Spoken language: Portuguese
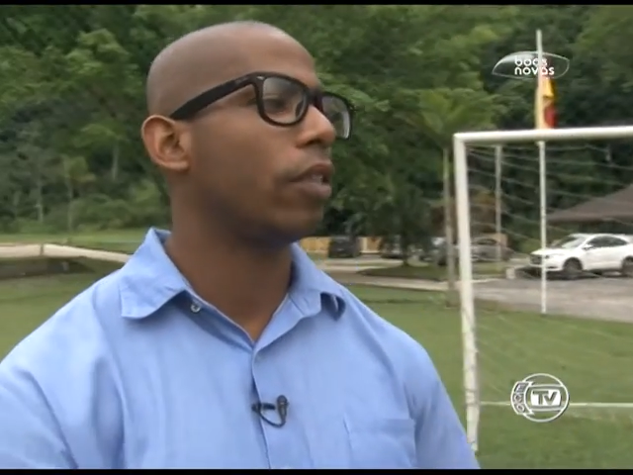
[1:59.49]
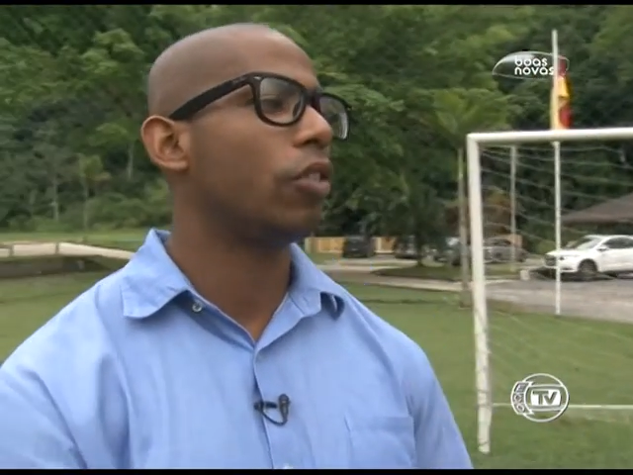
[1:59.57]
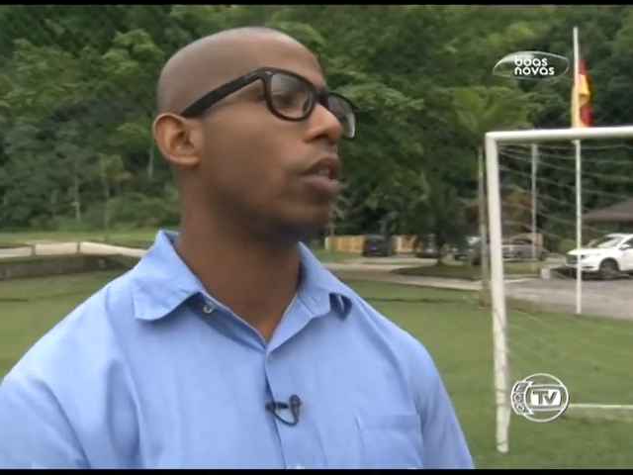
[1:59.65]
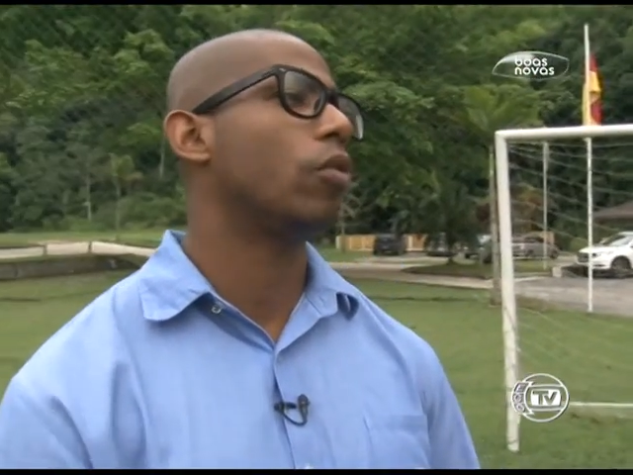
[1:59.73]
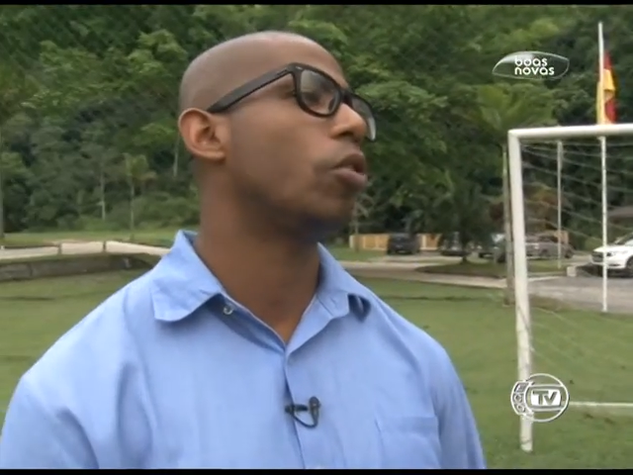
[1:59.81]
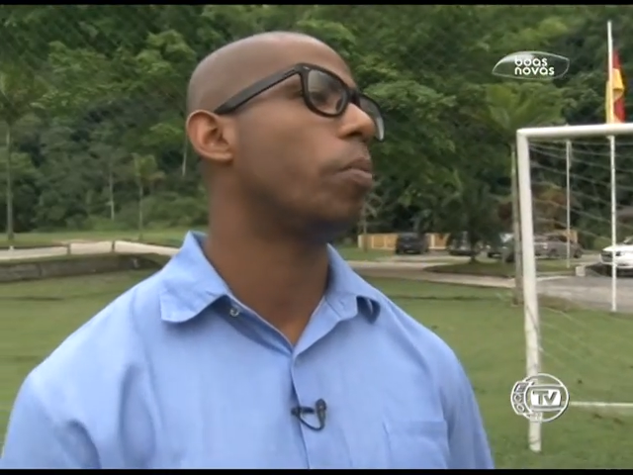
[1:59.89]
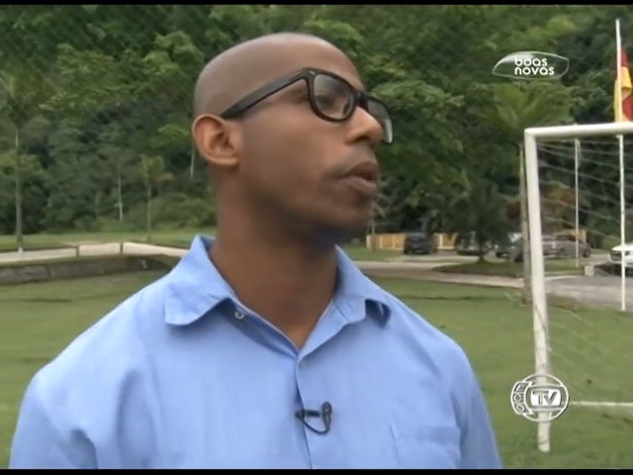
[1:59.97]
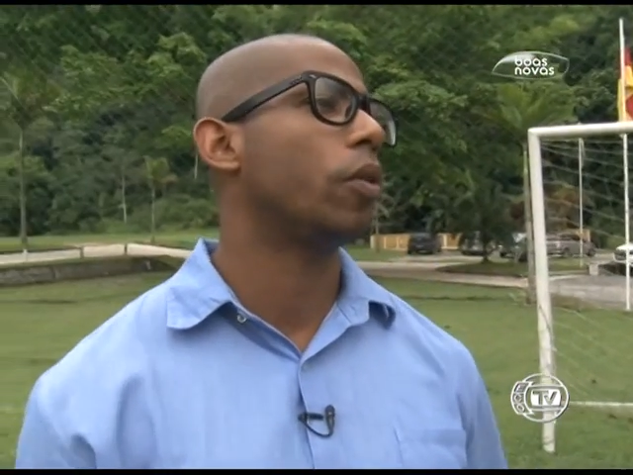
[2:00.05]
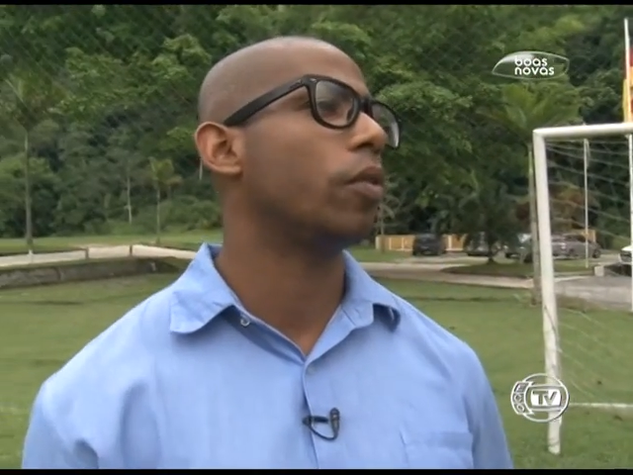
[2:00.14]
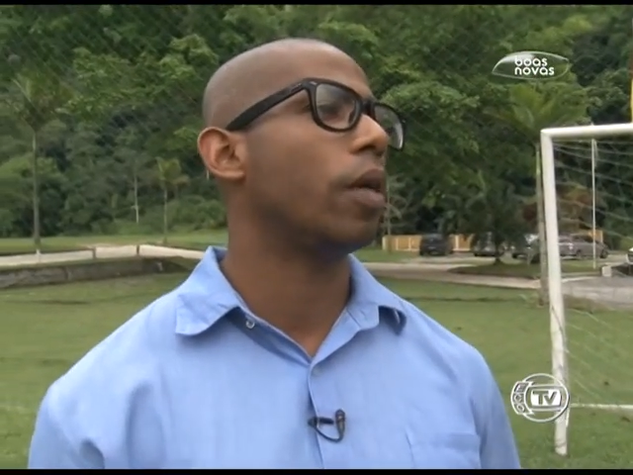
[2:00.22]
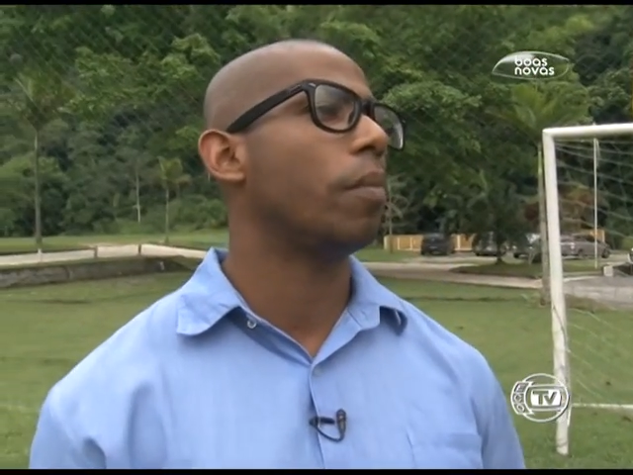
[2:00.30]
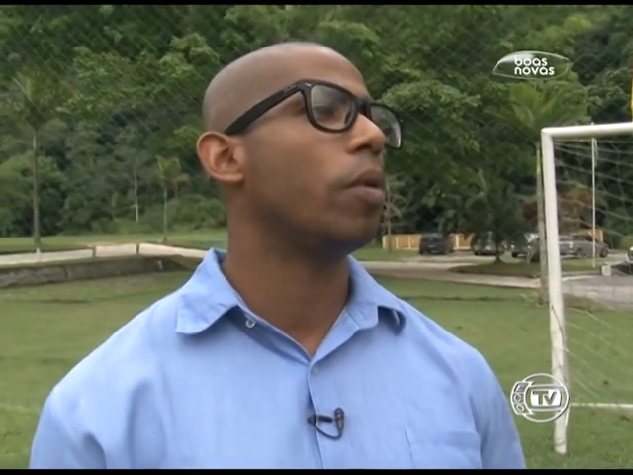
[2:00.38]
de Jesus para
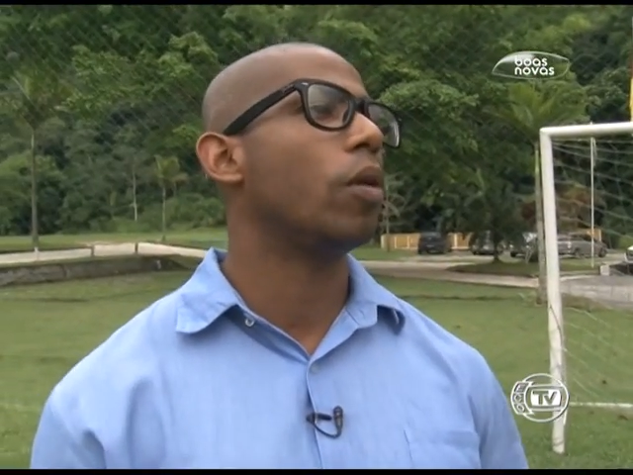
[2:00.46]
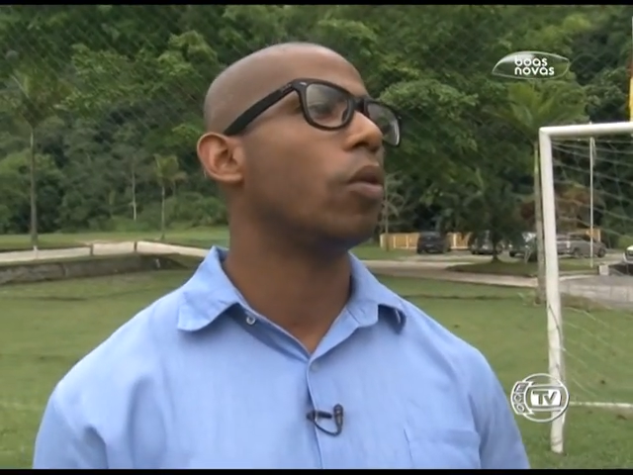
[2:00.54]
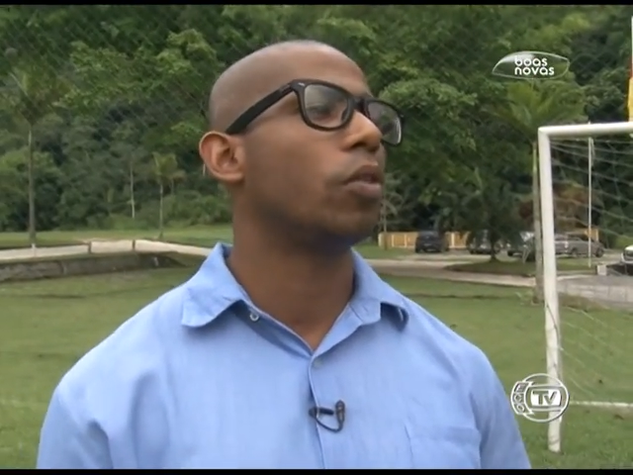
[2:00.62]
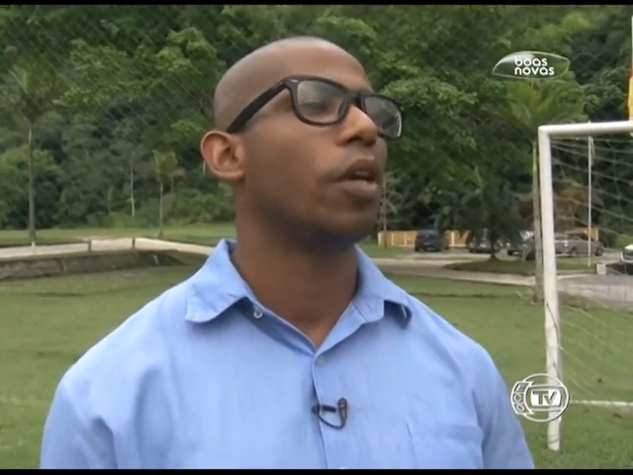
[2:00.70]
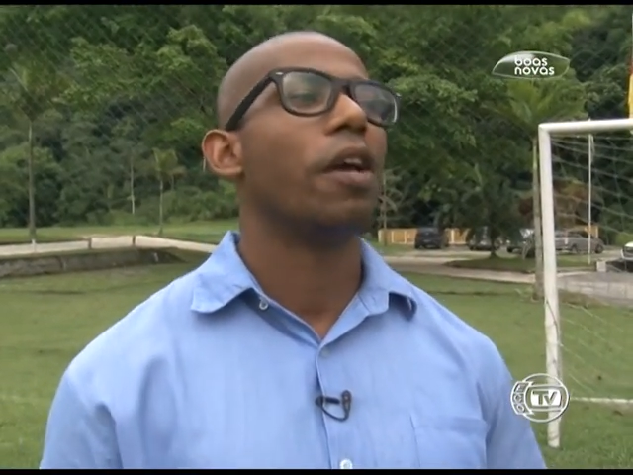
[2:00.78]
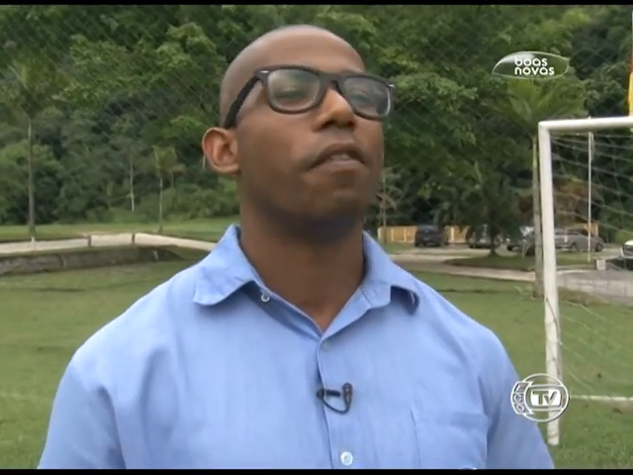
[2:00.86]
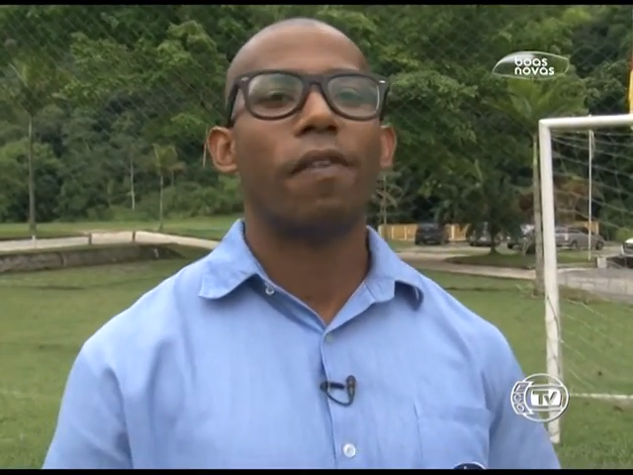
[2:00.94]
seus amigos,